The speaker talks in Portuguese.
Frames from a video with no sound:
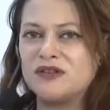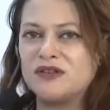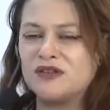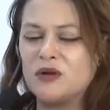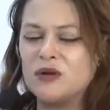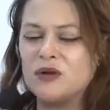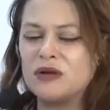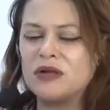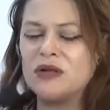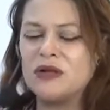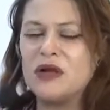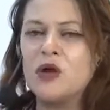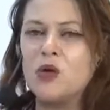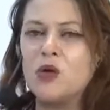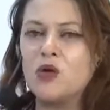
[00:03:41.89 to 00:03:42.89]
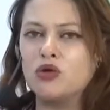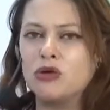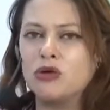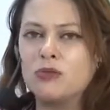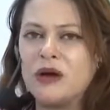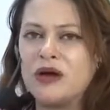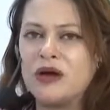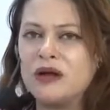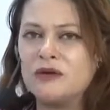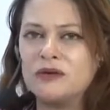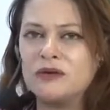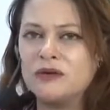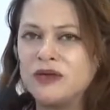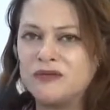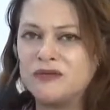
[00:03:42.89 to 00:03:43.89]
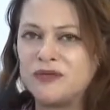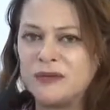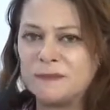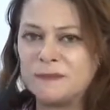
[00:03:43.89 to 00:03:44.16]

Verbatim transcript: escola ou no meu bairro, enfim?